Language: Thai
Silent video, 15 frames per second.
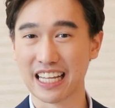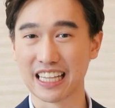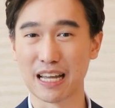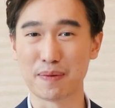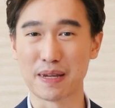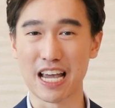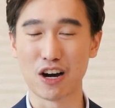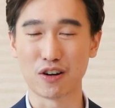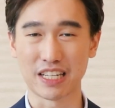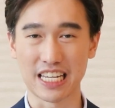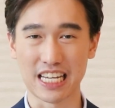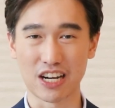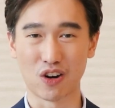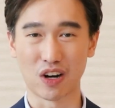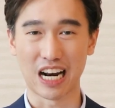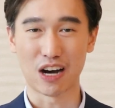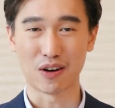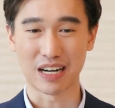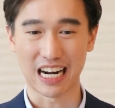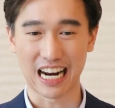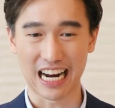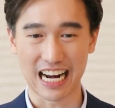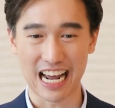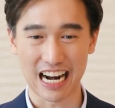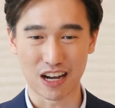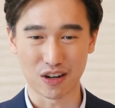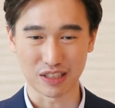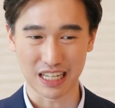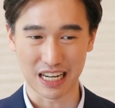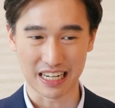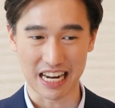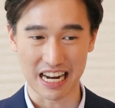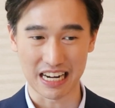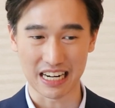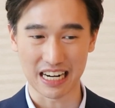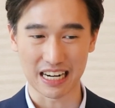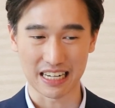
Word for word: แต่ PLT ของเราเนี่ยรายได้เราจะเน้น